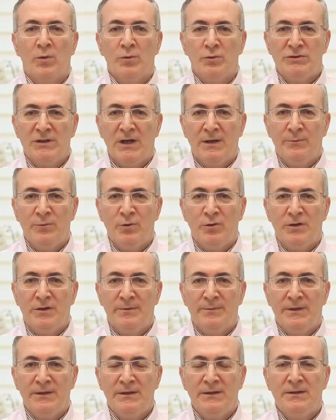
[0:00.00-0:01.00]
Oluşan
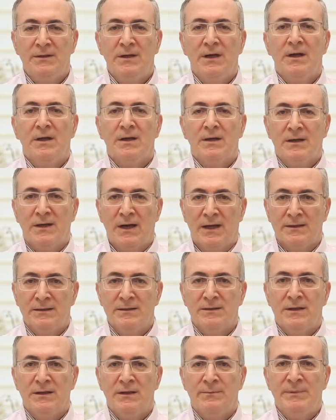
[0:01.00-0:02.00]
bilirubin
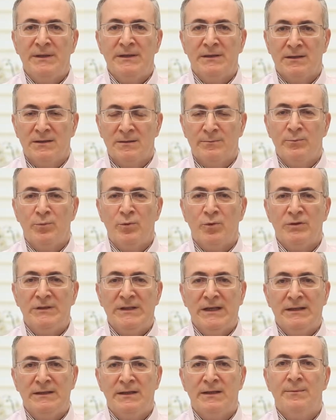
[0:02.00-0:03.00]
kanda bir takım
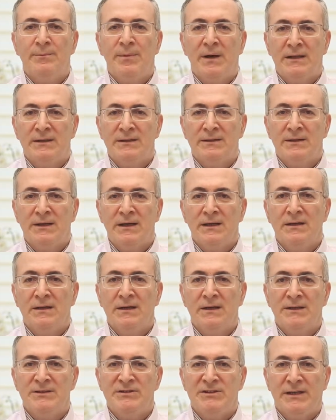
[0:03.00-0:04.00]
proteinlere bağlanarak
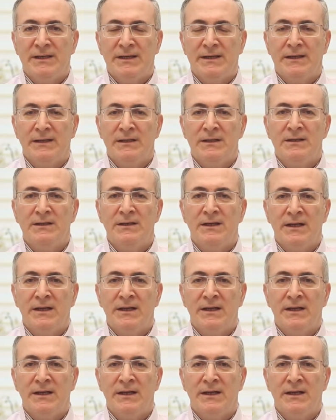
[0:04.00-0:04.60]
karaciğere gelir.